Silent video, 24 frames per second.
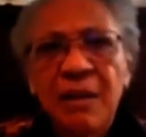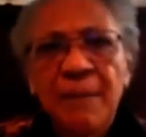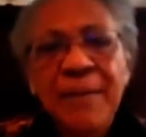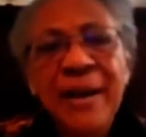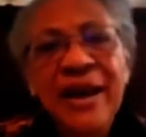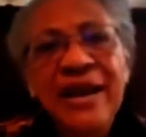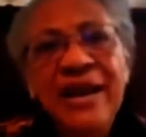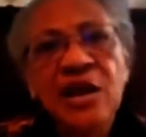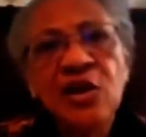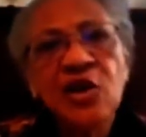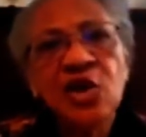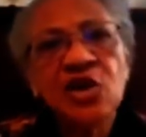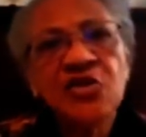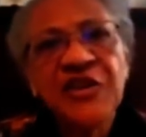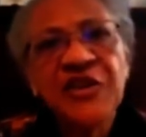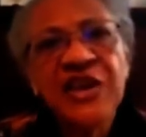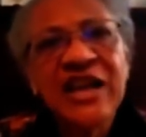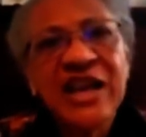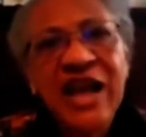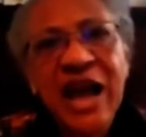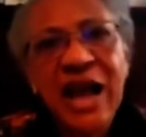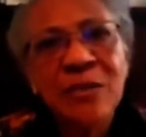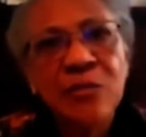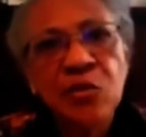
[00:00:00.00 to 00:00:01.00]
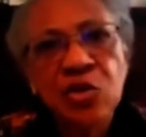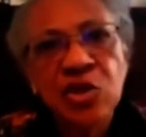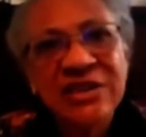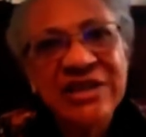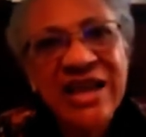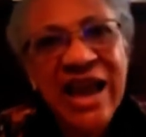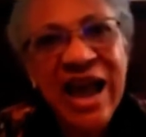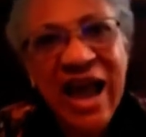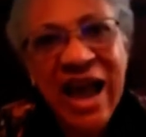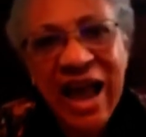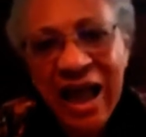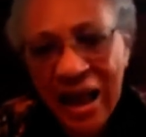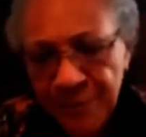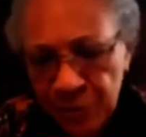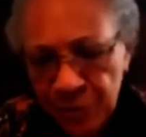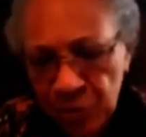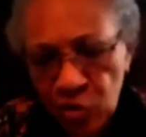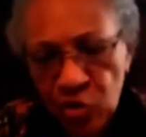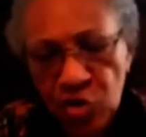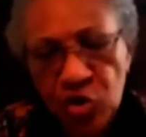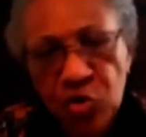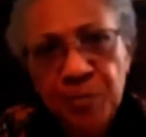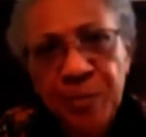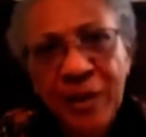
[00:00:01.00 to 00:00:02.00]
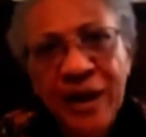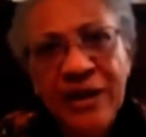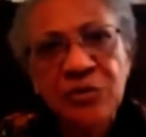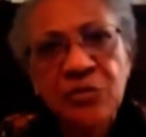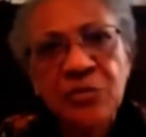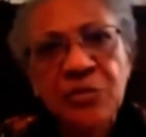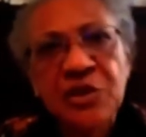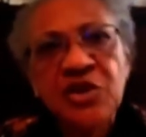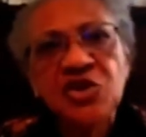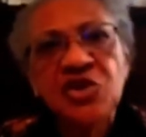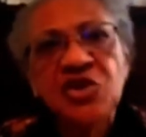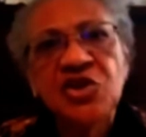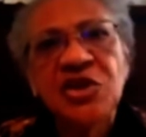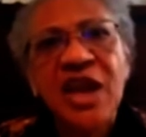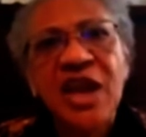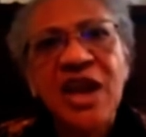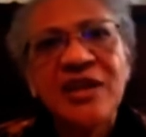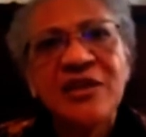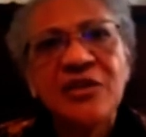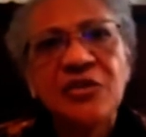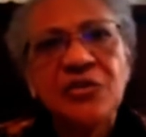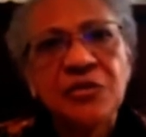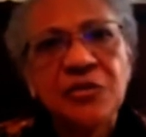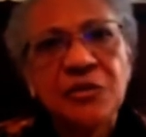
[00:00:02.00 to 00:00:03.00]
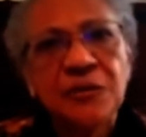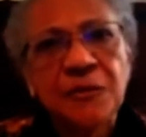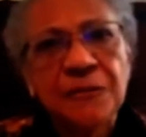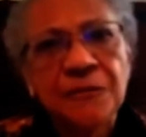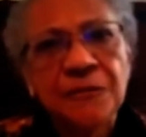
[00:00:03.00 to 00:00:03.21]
para nós ficarmos aptos para o ministério.